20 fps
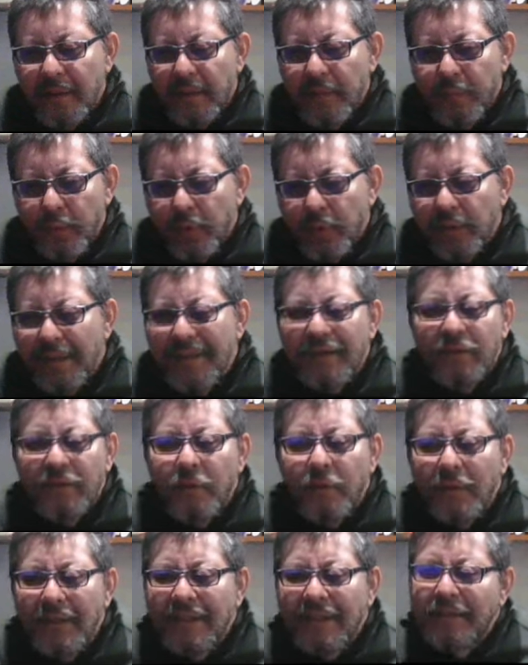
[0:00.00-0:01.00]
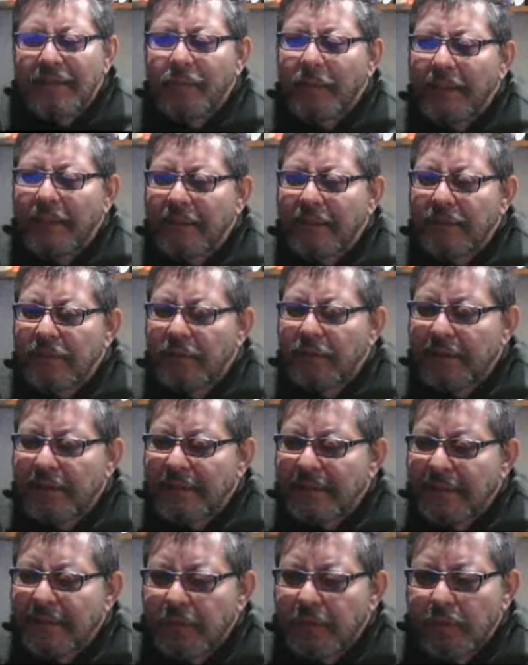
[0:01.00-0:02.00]
porque todas las aplicaciones
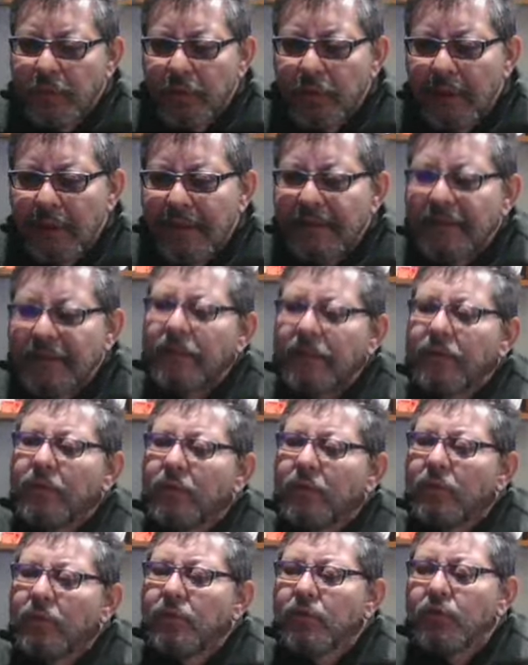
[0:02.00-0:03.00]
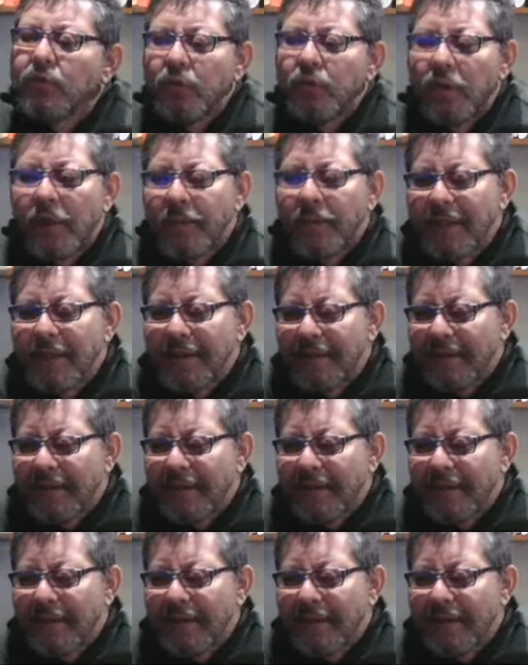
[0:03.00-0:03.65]
que estoy utilizando solamente